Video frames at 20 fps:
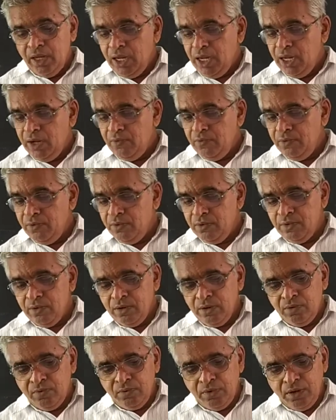ఈ
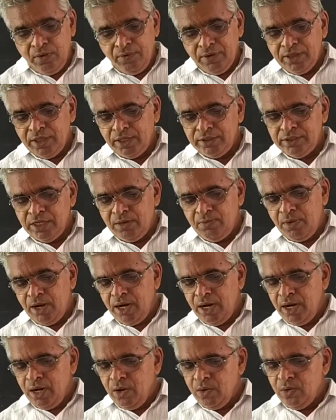వివిధ
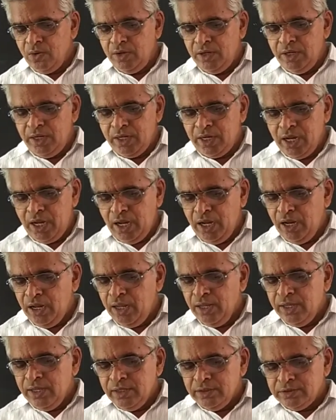జన్మలలో కొన్నింటికి
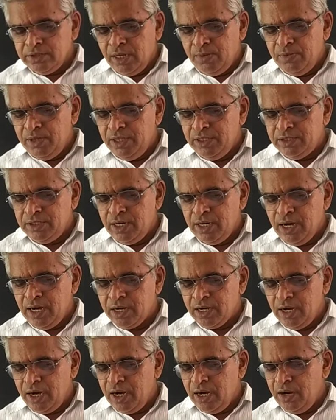సంబంధించిన
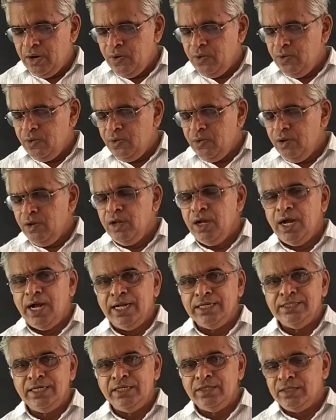ఘట్టాలను
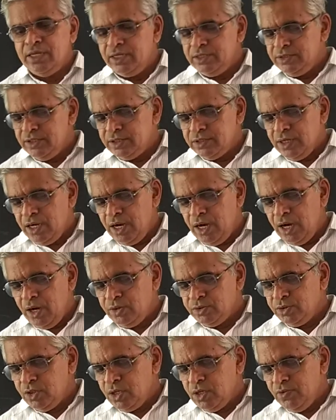అజంతా చిత్రాలలో
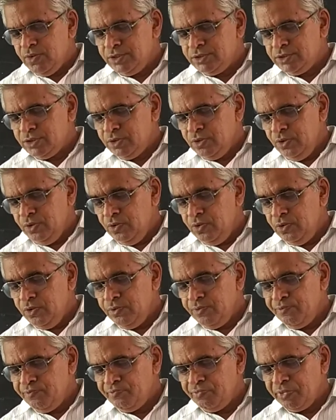చూడవచ్చు
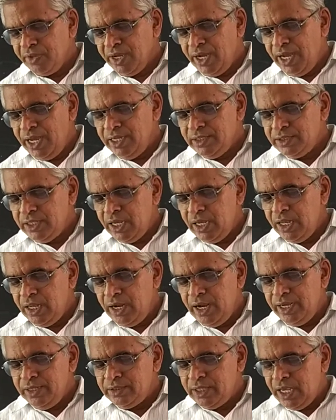అయితే
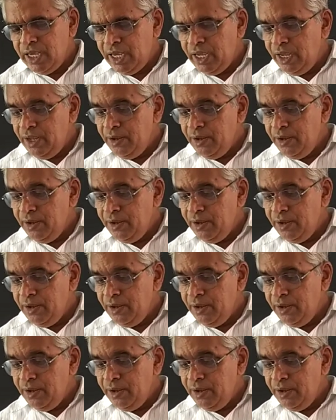అయితే